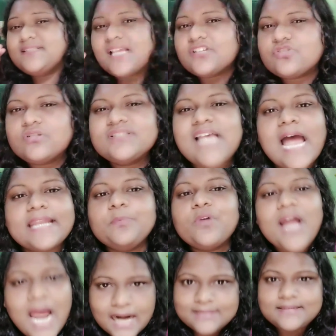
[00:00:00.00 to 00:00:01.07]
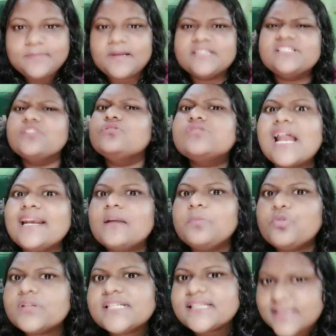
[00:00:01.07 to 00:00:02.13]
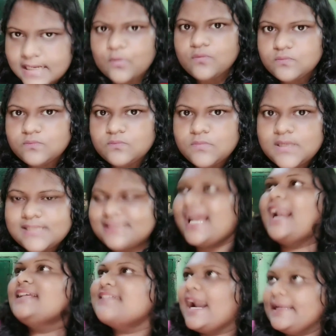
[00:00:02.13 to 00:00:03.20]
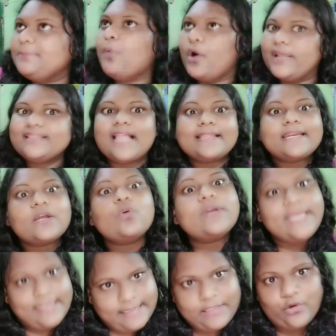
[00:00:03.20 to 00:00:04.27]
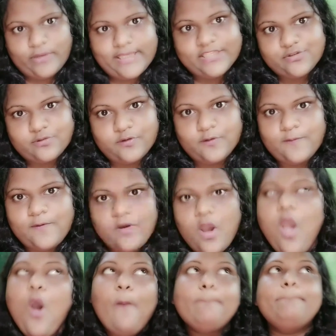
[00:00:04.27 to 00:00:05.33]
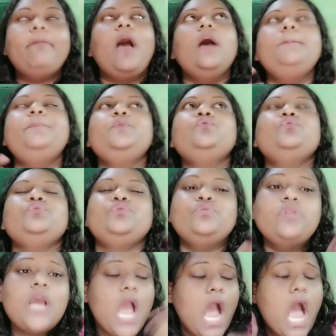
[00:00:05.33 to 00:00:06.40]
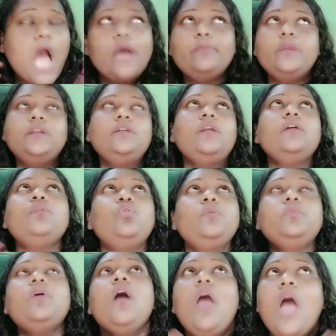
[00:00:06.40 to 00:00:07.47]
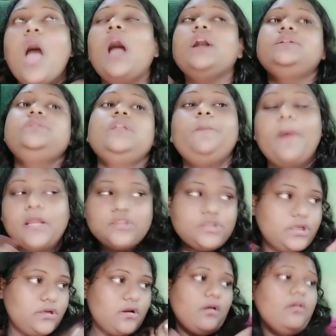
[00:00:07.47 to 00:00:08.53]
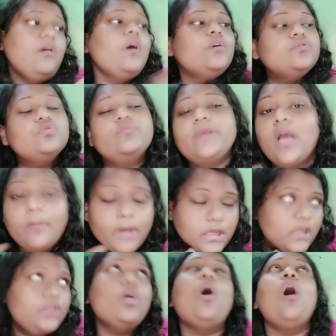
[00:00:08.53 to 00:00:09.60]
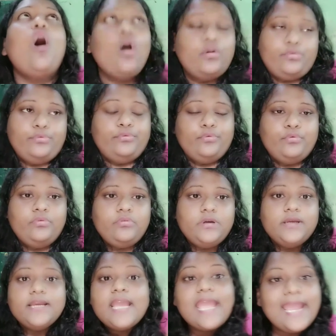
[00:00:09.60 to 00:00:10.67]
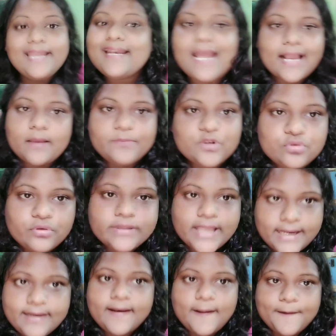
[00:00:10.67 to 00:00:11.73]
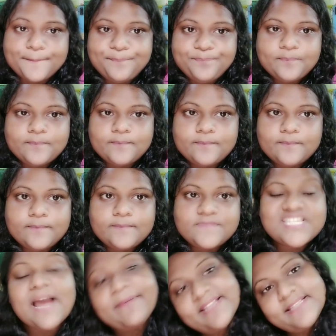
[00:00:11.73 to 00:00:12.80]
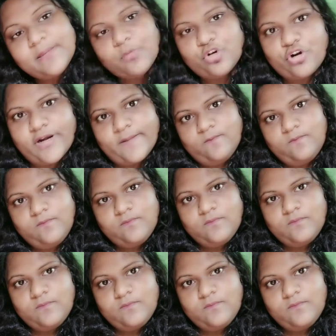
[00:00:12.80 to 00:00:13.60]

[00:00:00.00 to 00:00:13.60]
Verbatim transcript: বিশ্বাস করে শাড়ি পরে হাঁটতে পারছি না তো শাড়িটা পরছিস কেন যারা শাড়ি পরে তাদেরকেও খিল্লি করে এই জন্য বাবু আমি না খুব হাঁটতে পারছি না তুমি আমাকে ধরো এই নাকামিগুলো দেখলে না চাপড়ে দিতে মনে হয়